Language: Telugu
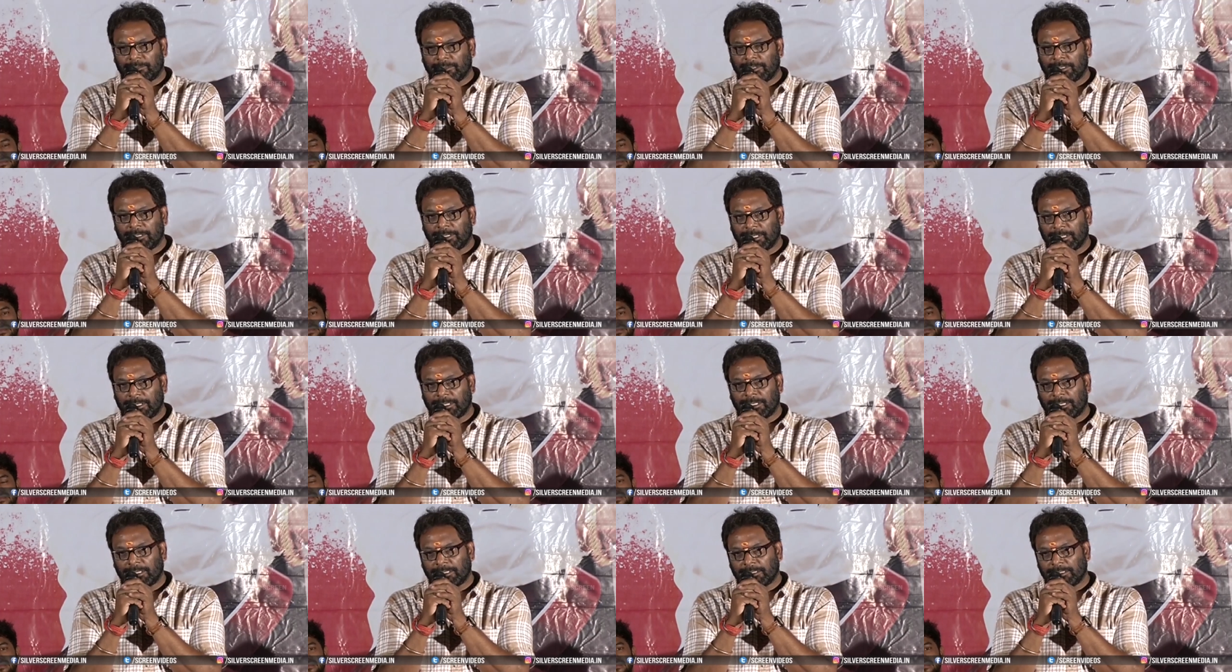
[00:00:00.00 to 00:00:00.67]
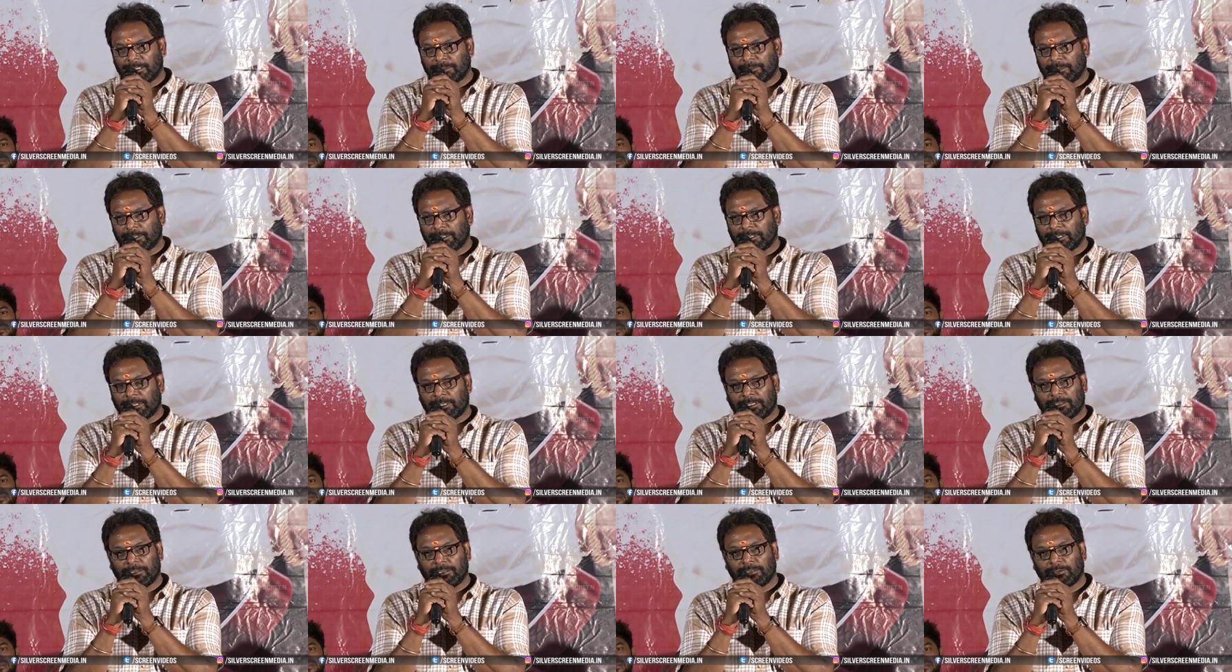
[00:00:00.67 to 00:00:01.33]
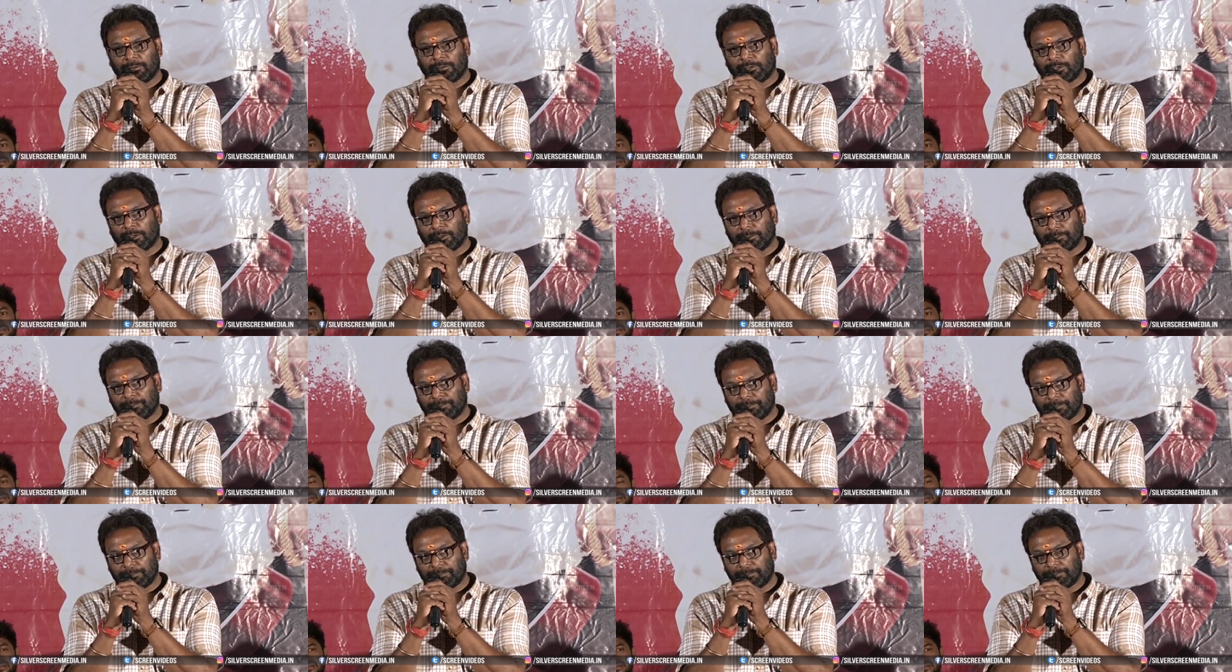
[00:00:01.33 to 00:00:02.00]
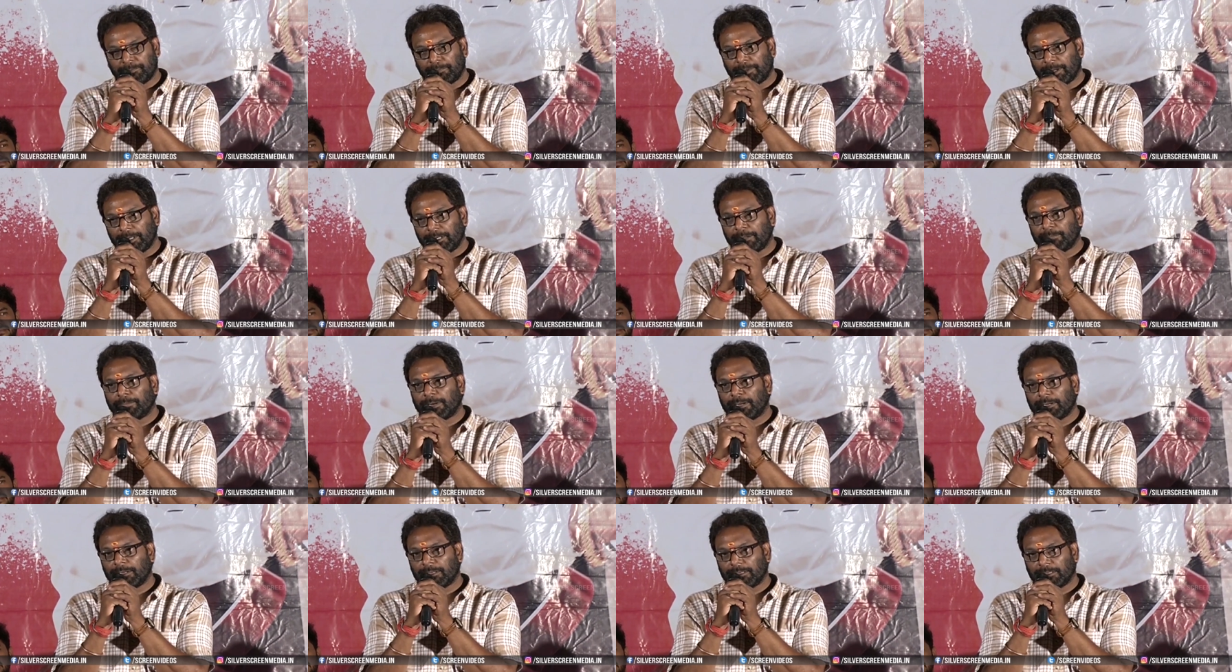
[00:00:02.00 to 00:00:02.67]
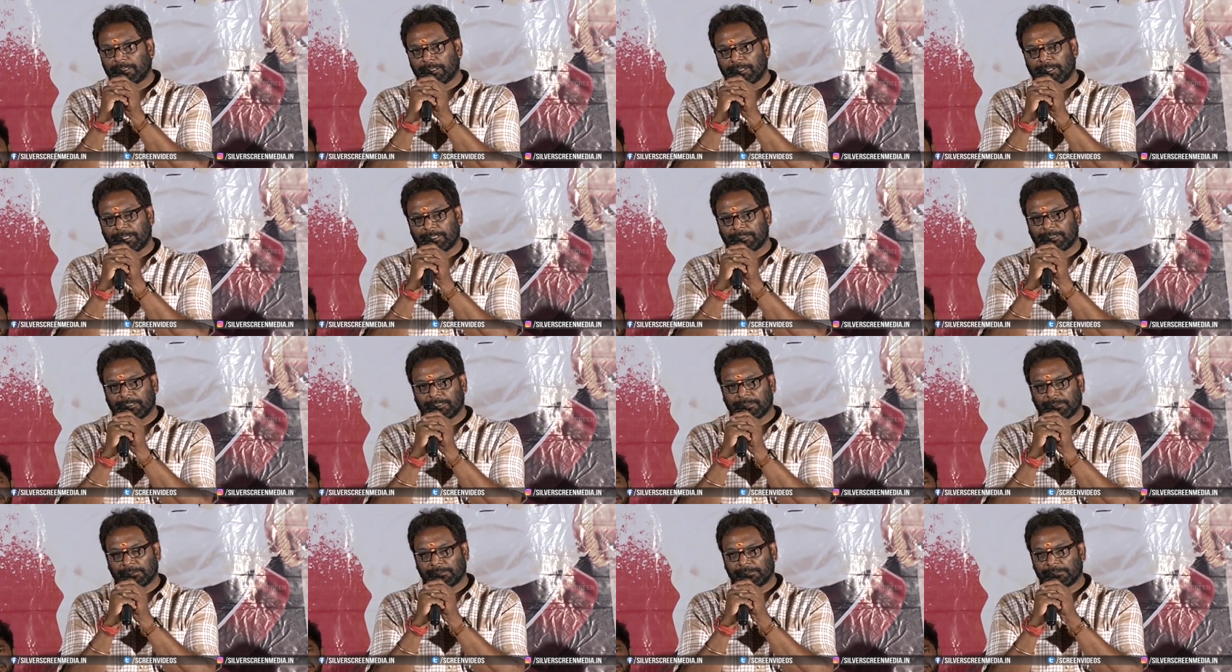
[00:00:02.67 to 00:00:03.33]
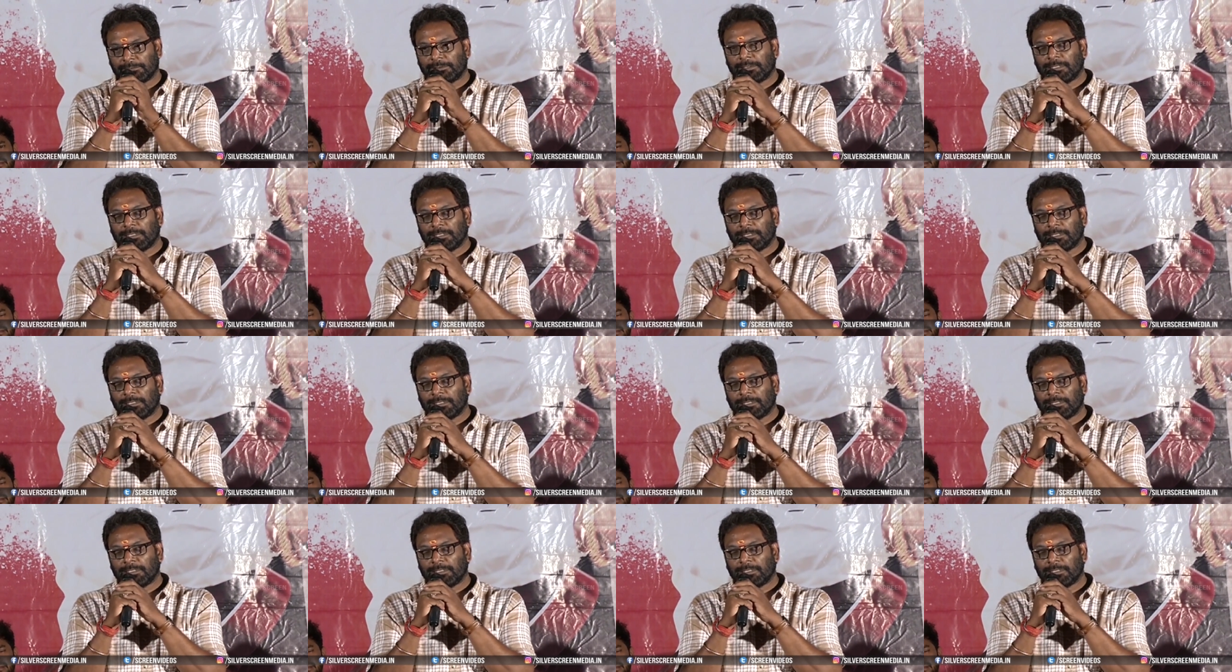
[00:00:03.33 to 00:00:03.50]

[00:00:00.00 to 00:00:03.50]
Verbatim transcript: సినిమా డైలాగ్ రాసింది పదహారు వందల పైన పాదయాత్రలు రాశాను